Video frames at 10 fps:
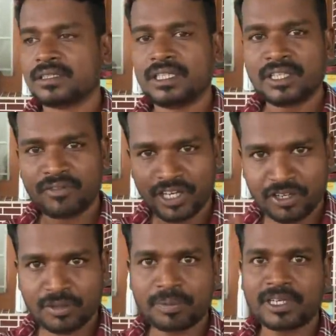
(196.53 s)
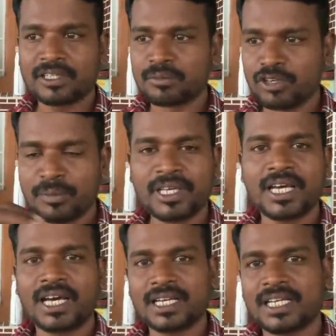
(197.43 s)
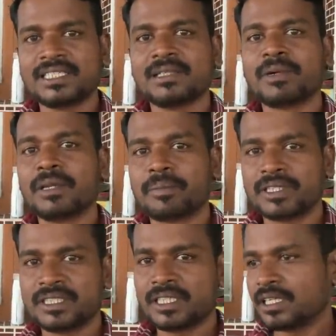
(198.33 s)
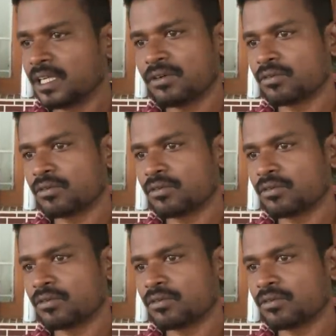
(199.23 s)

இந்த வீடியோ பண்ணுறது மூலிமா யாருக்காச்சும் இந்த மாதிரி பிரச்சனைன்னா